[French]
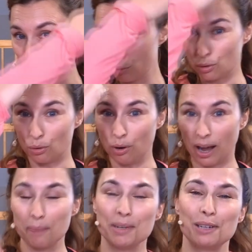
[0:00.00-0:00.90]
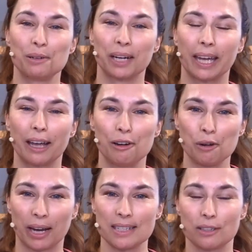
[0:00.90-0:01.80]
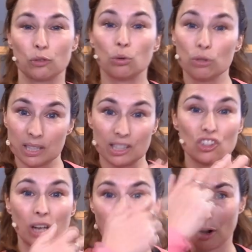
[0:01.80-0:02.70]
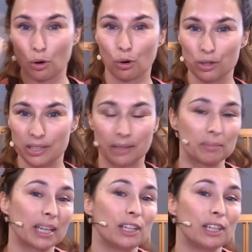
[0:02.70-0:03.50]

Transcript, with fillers: pourront améliorer le reste. Donc, c'est déjà relié.